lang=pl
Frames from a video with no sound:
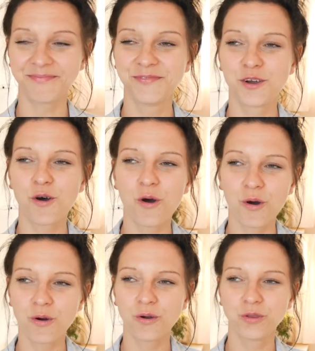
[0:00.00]
do,
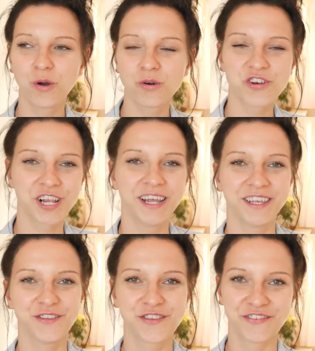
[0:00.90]
o, do
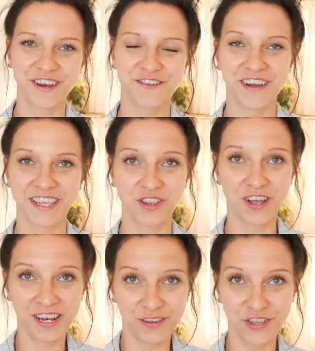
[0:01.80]
oszalenia, do zwariowania,
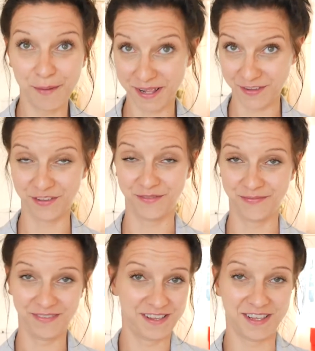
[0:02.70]
no ale no nie ma co
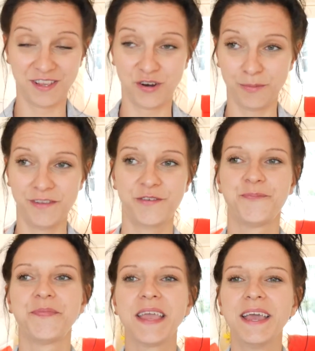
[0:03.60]
niestety robić.
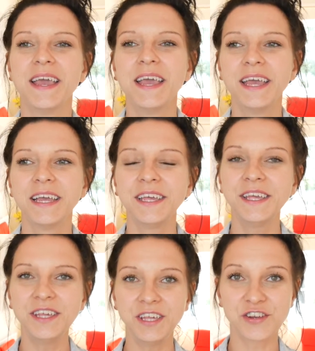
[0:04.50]

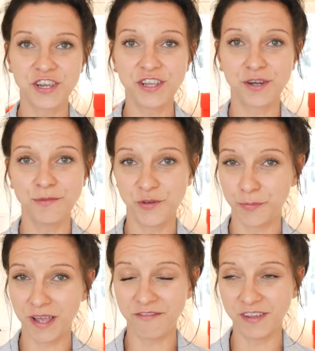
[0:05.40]
I jeżeli tylko mi się
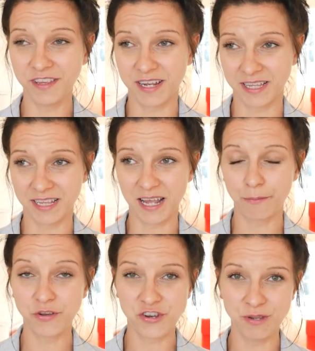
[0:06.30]
pojawi internet,
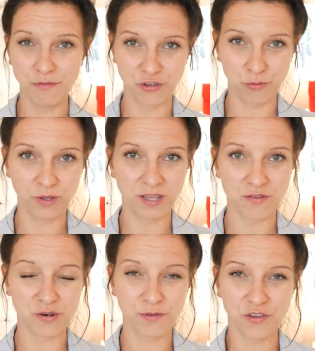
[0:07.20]
albo jeżeli mi się uda
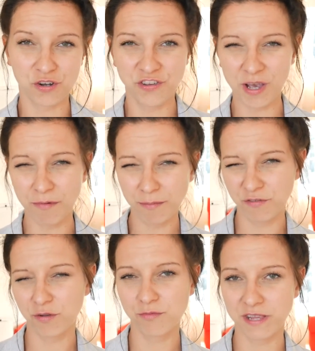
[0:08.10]
to zrobić, tylko chciałabym
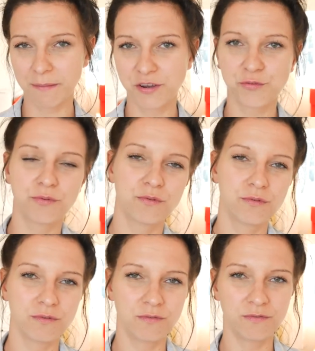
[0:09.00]
być w domu sama, żeby
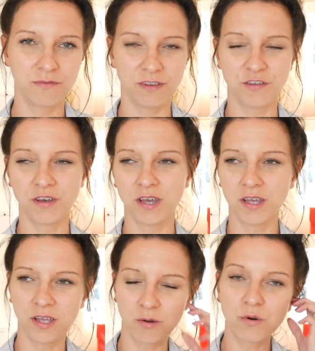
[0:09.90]
był,
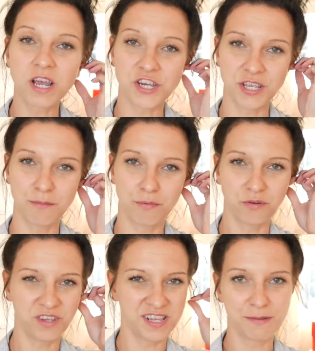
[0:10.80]
wiecie, y, Łukasza nie
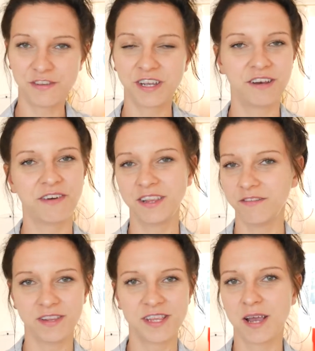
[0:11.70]
było, on nie chce być
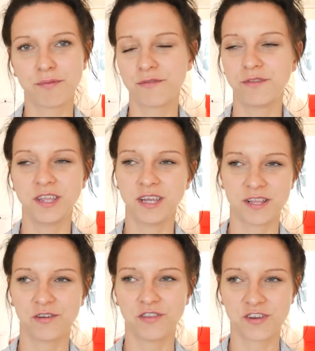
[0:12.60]
nagrywany, więc ja absolutnie nie
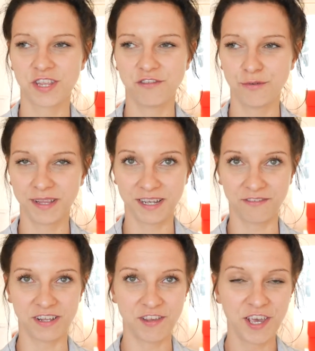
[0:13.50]
chcę go też na siłę
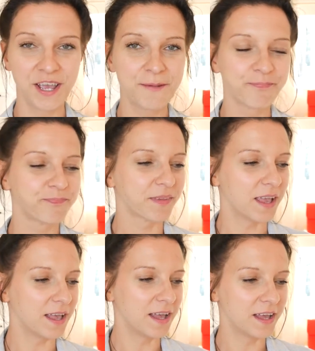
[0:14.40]
nagrywać. Y,